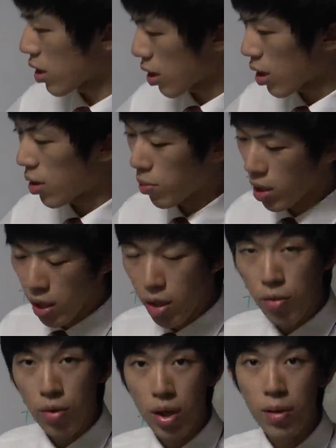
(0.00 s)
したが、まあ、
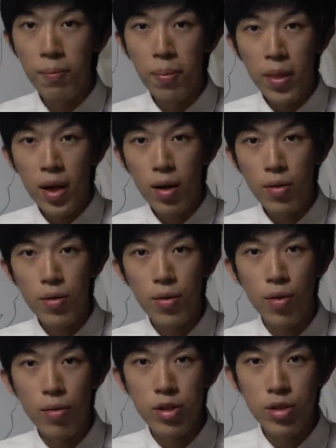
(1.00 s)
結構ねあ
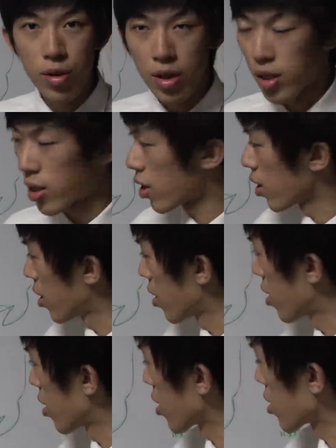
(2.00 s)
の面白い、
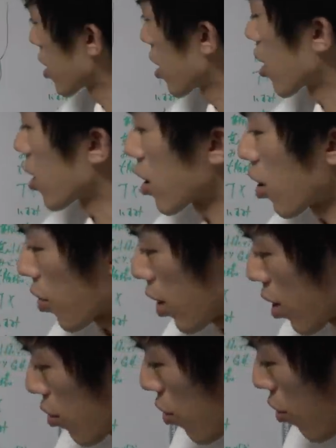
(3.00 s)
えー、成果だったのか
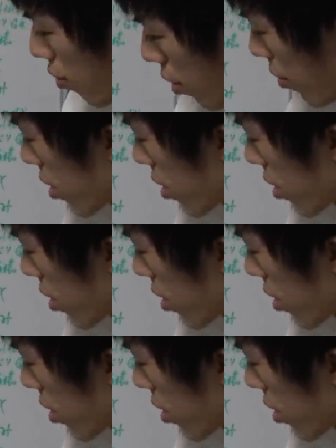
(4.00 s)
なと思い